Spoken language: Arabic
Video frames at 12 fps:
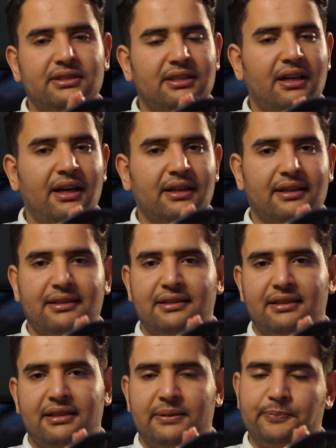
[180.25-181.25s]
دي صراحه
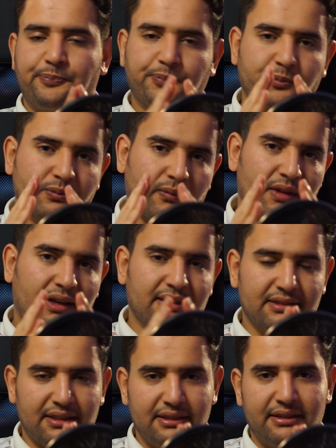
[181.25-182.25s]
كان
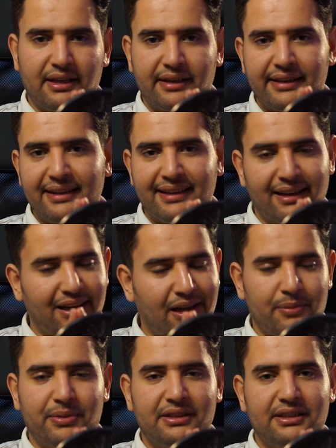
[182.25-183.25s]
كنصح الدراري اللي
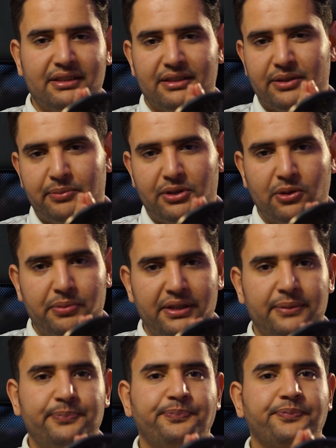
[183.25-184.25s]
يلاه بادين يبداو به